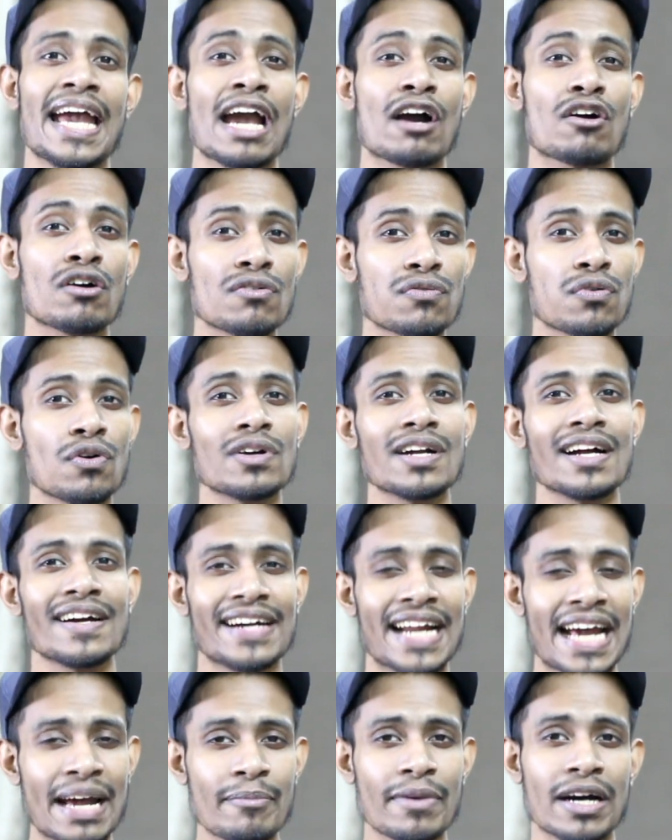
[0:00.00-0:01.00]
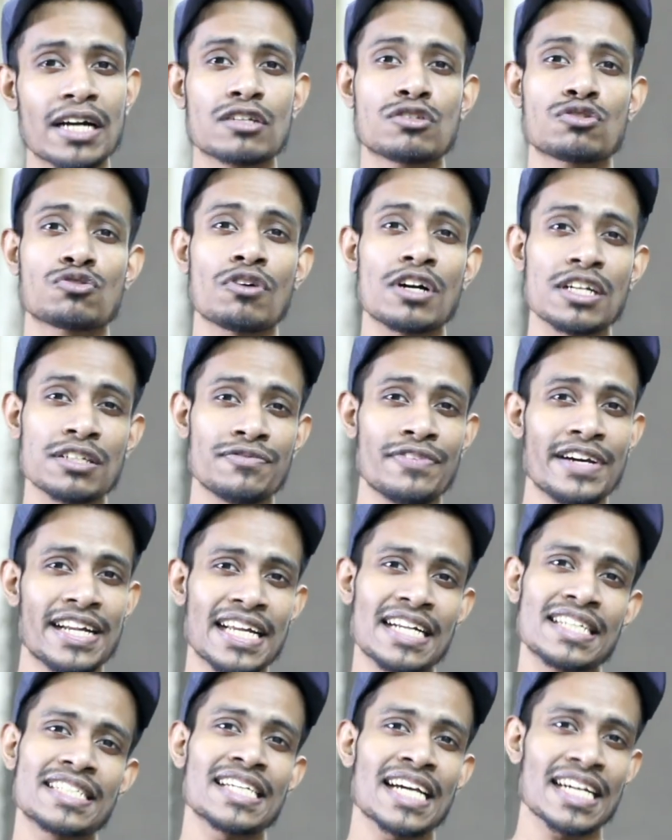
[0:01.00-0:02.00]
এখন ফোনটার র্যাম আর স্টোরেজ
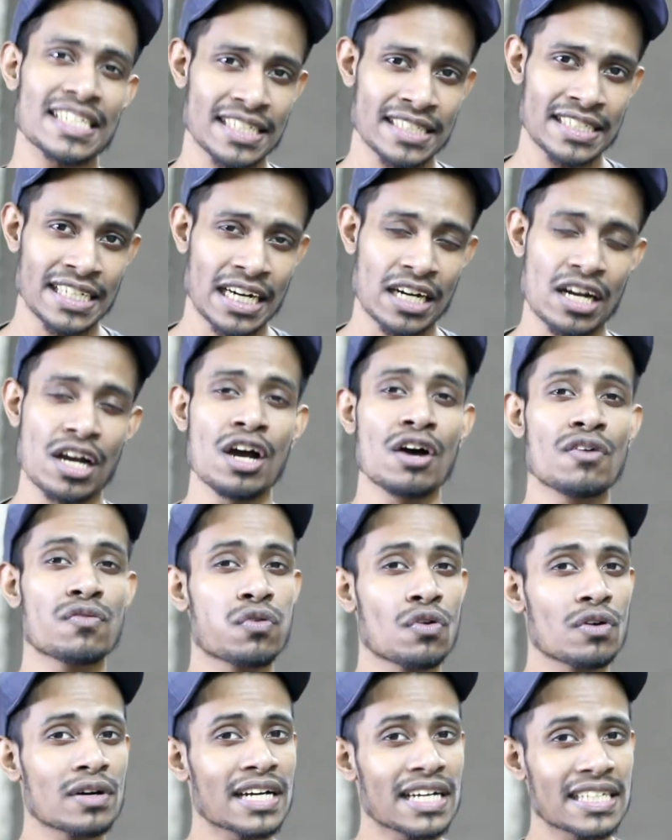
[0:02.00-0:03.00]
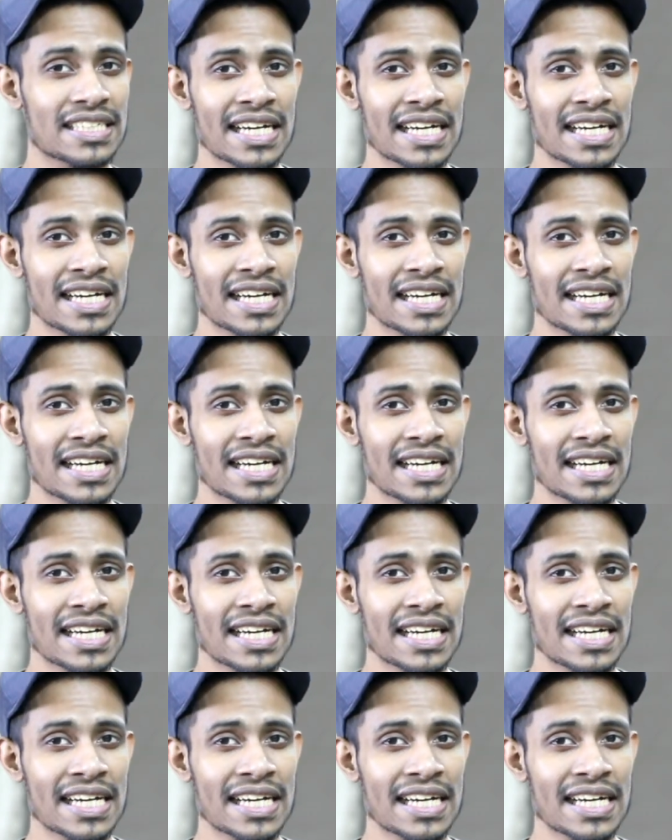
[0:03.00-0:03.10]
ভেরিয়েন্সে আসা যাক ফোনটা